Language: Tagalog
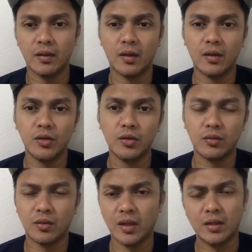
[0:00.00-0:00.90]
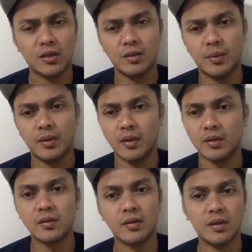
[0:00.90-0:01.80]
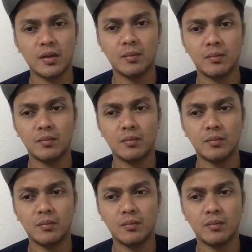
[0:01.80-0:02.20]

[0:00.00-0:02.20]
ang youth and experience, eh,